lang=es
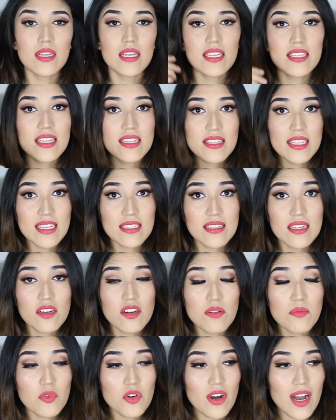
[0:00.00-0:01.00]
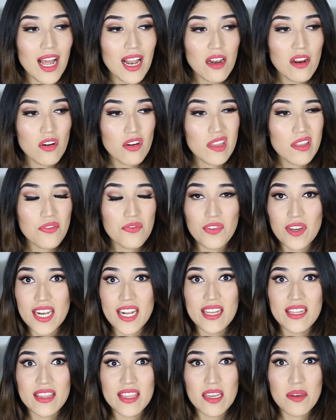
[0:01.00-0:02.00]
Intenté hacer como algo
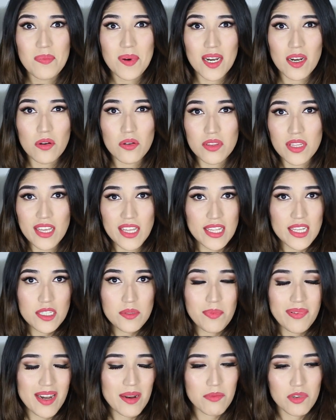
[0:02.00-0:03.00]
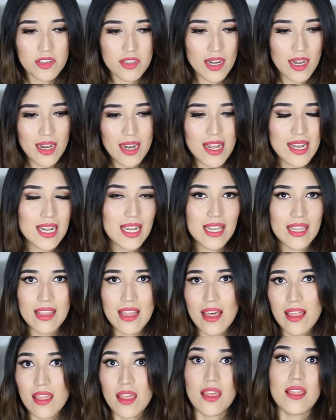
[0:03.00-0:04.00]
diferente para ustedes, para mostrarles la
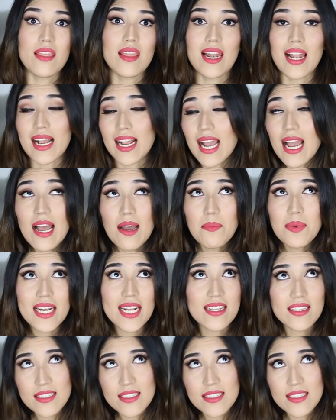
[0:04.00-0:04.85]
calidad de, la cámara,